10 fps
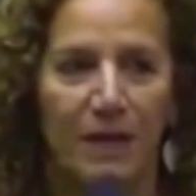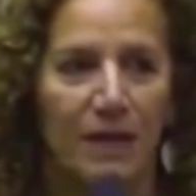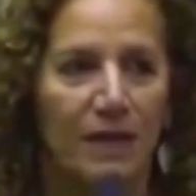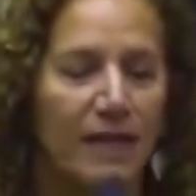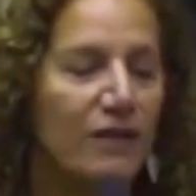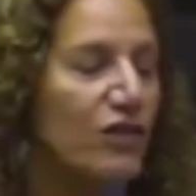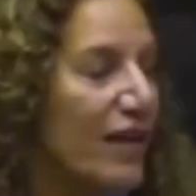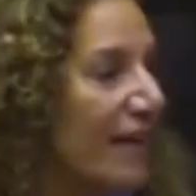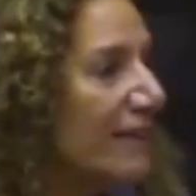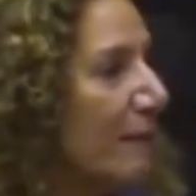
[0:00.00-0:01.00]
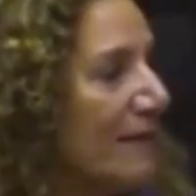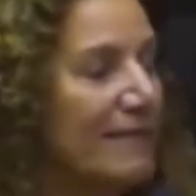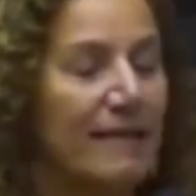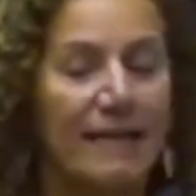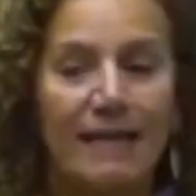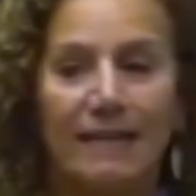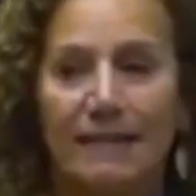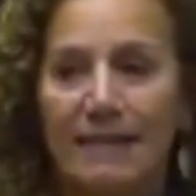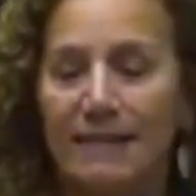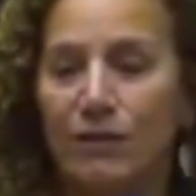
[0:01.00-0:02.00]
E a esquerda brasileira
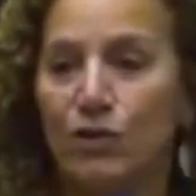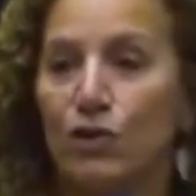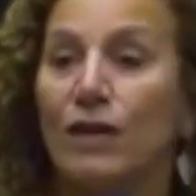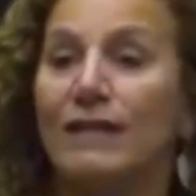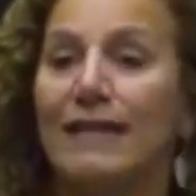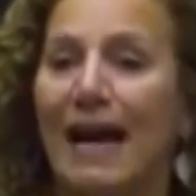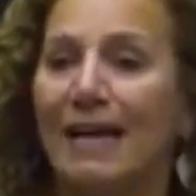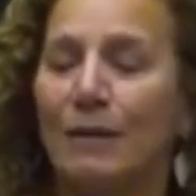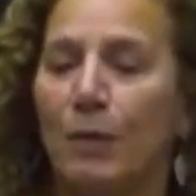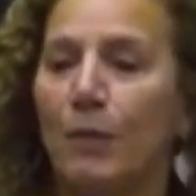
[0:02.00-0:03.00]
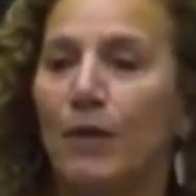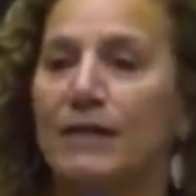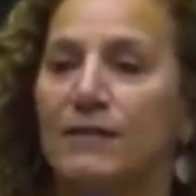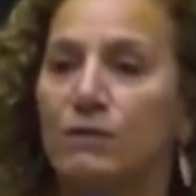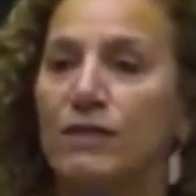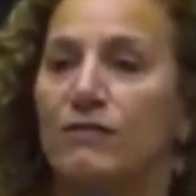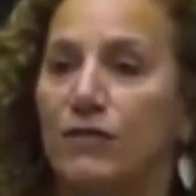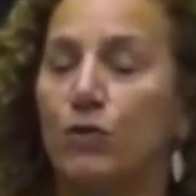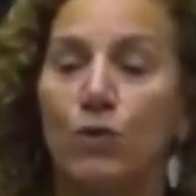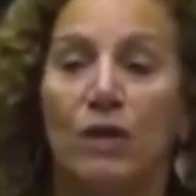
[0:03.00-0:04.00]
tem sido solidária à população
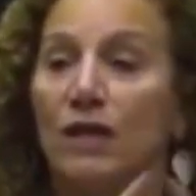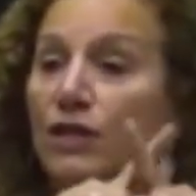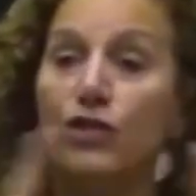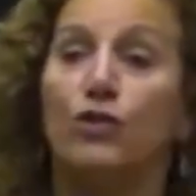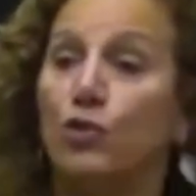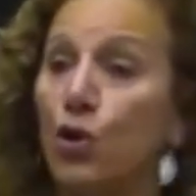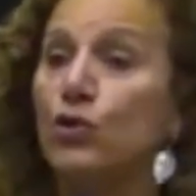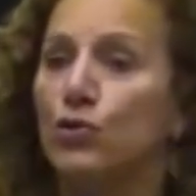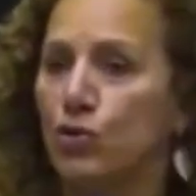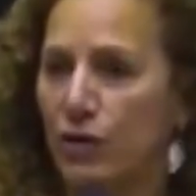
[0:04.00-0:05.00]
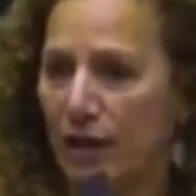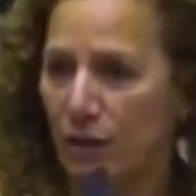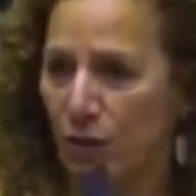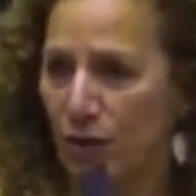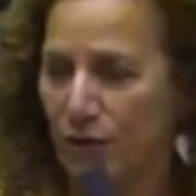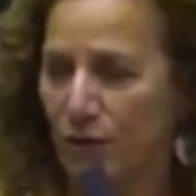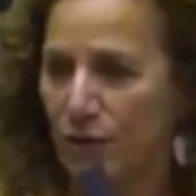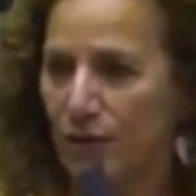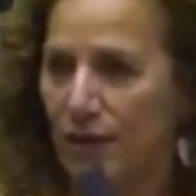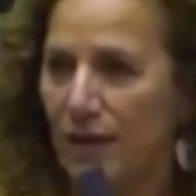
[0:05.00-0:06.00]
civil de todos os
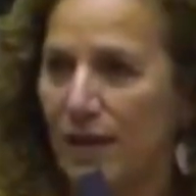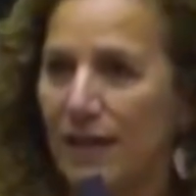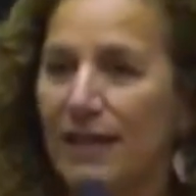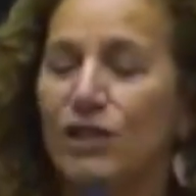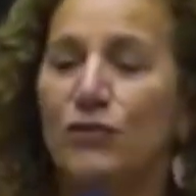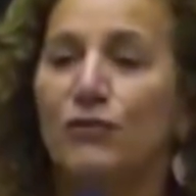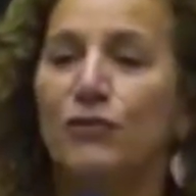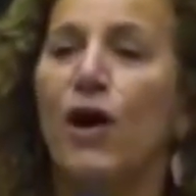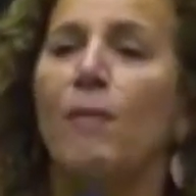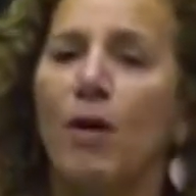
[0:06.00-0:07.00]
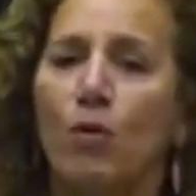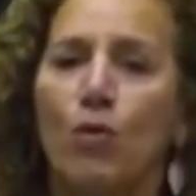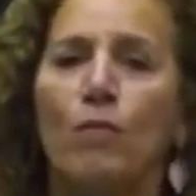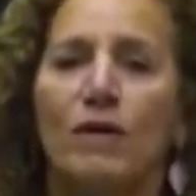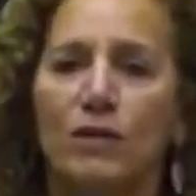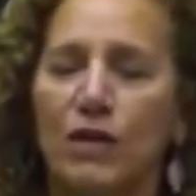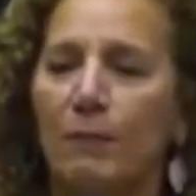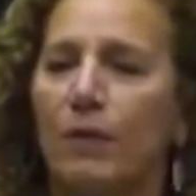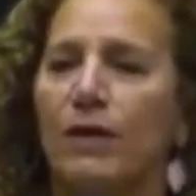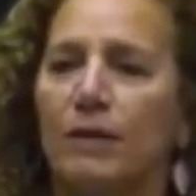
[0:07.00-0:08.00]
territórios. E de forma alguma nós
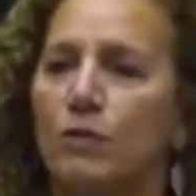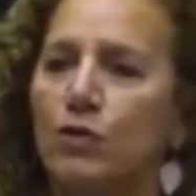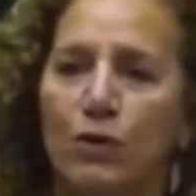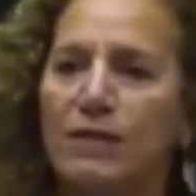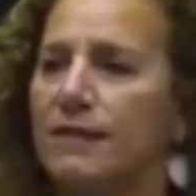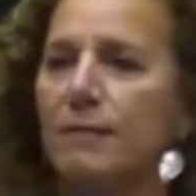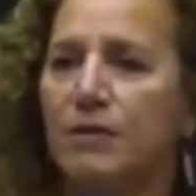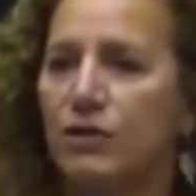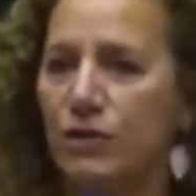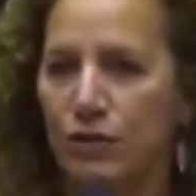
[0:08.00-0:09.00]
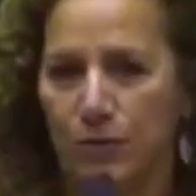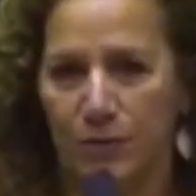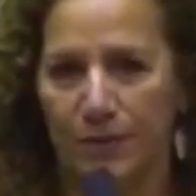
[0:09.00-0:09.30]
apoiamos o antissemitismo.